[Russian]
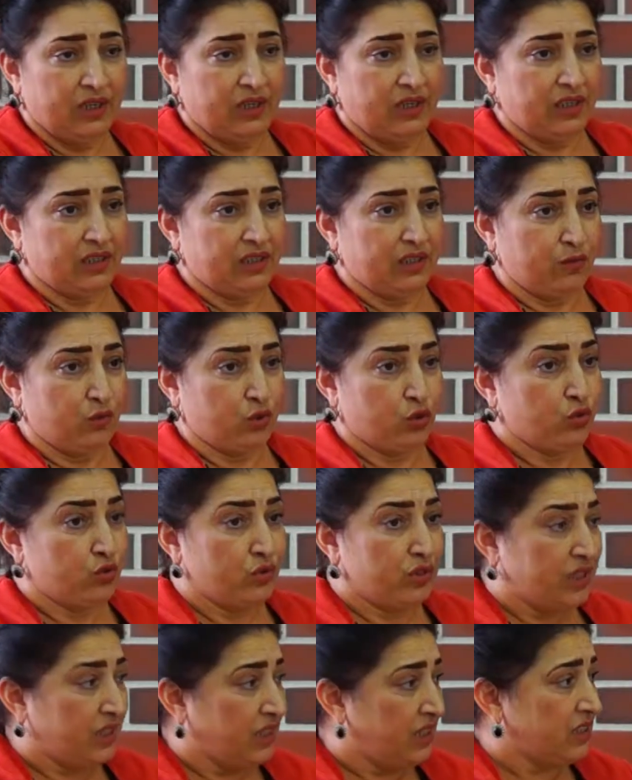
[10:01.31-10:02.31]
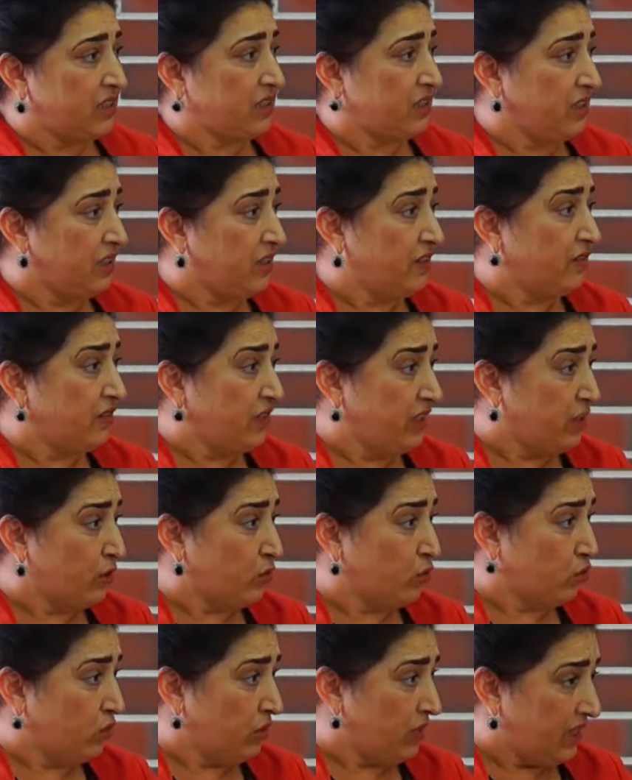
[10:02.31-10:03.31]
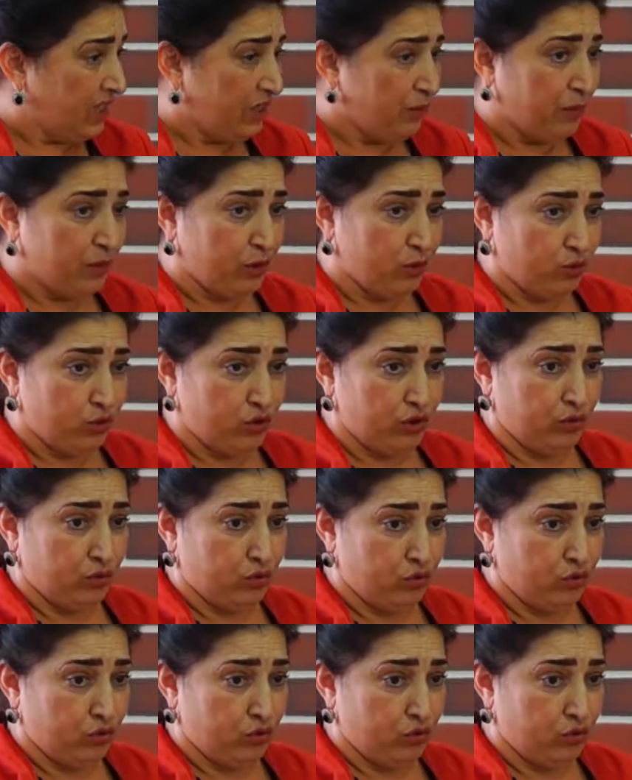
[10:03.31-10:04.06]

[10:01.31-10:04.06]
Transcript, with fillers: От того, что он залез не, некуда и получил